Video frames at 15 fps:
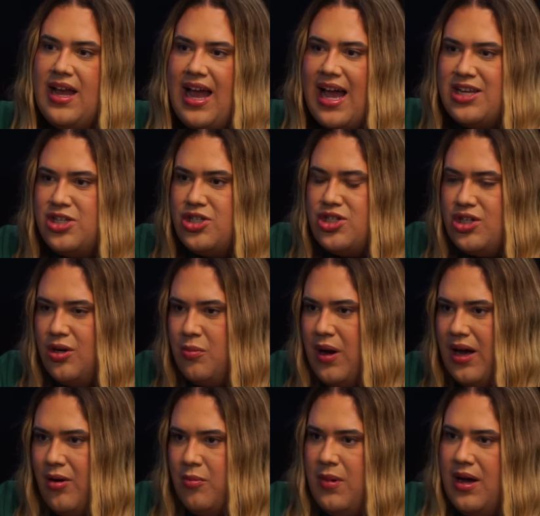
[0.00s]
A gente tinha
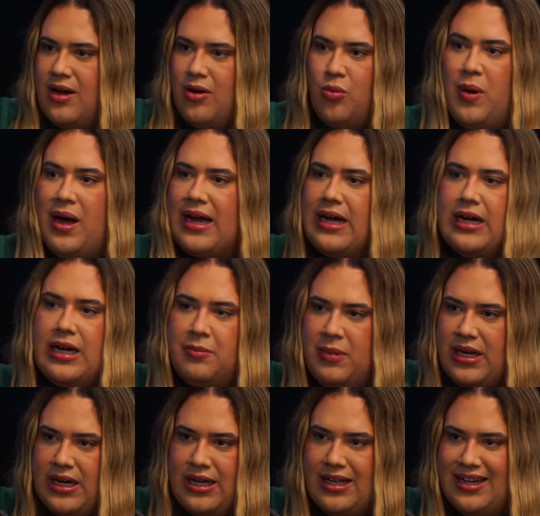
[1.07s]
uma, uma, uma
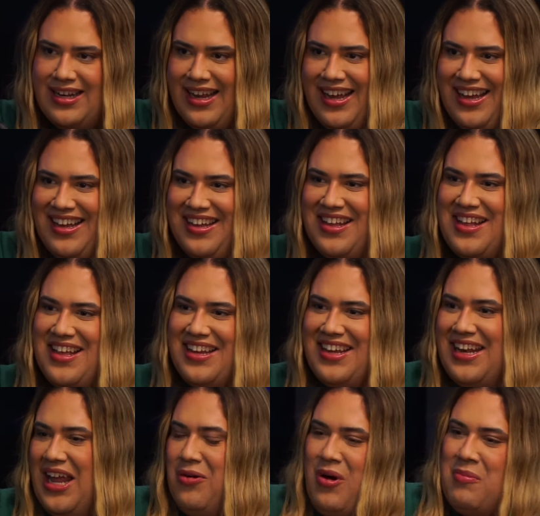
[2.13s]
câmera, né? que
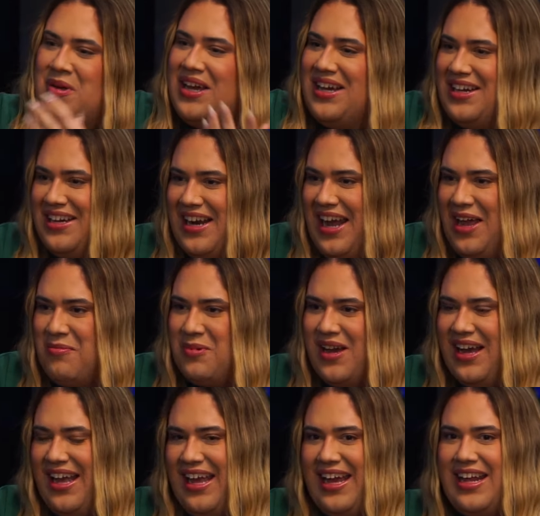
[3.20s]
nem webcam na época
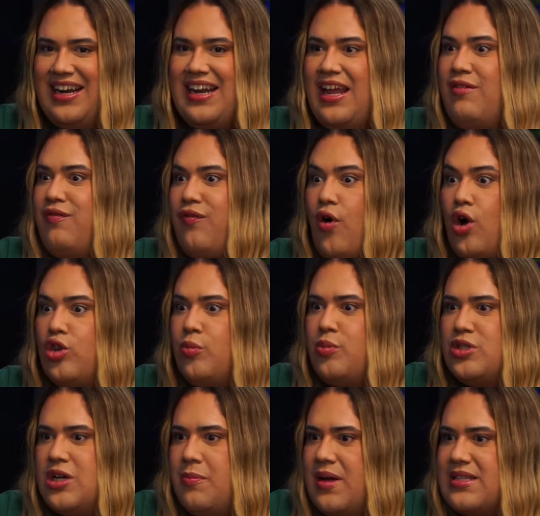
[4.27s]
era, nem foto
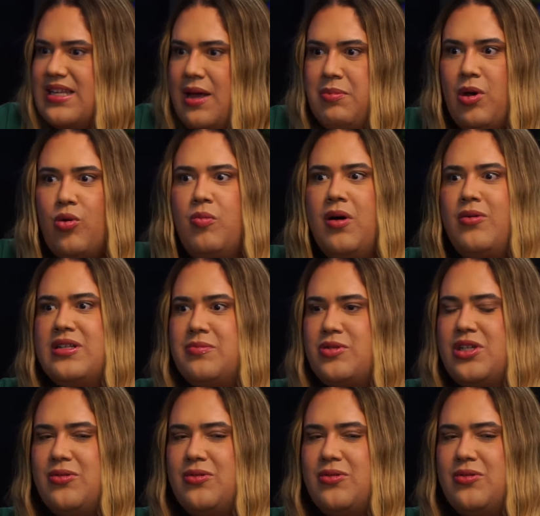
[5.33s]
podia passar, porque alguma coisa podia